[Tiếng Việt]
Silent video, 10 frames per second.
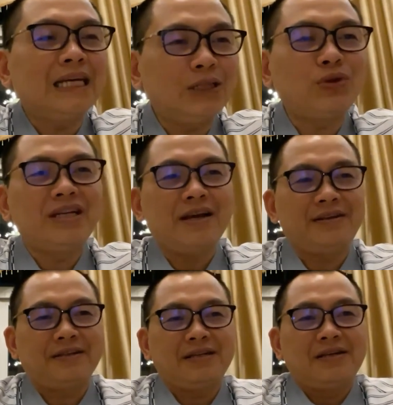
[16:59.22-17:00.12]
thế tuy
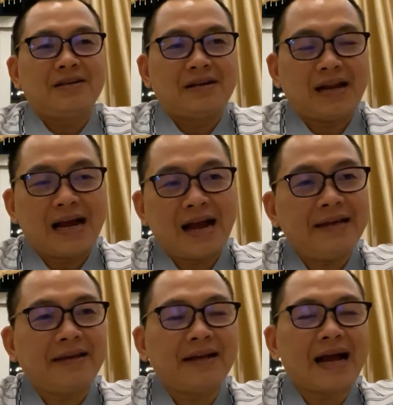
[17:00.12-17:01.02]
nhiên là
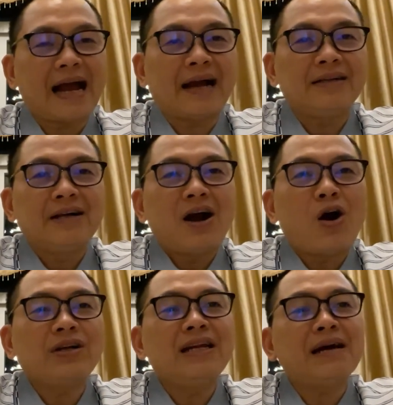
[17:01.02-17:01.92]
ngay kể cả
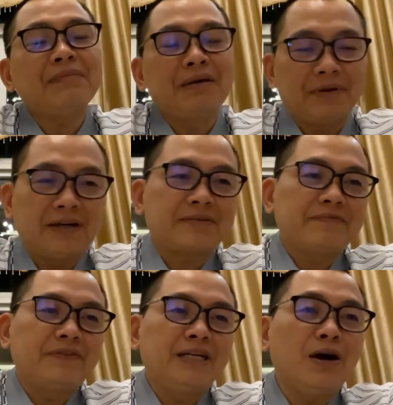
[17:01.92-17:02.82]
họ đi làm nghiệp lực
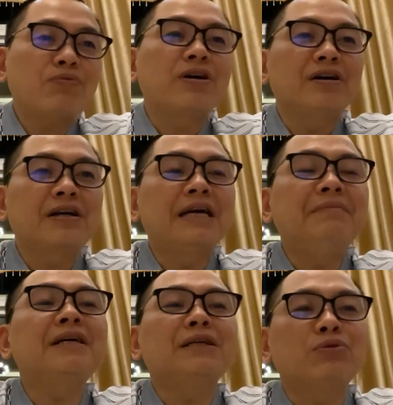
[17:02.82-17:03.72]
với động cơ
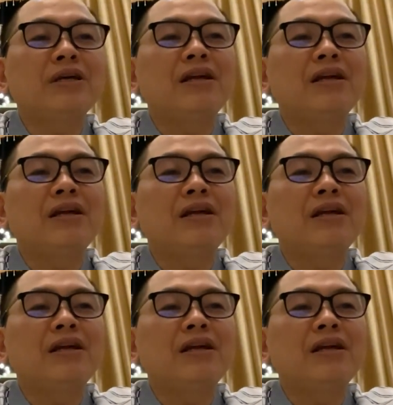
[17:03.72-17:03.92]
kiếm được nhiều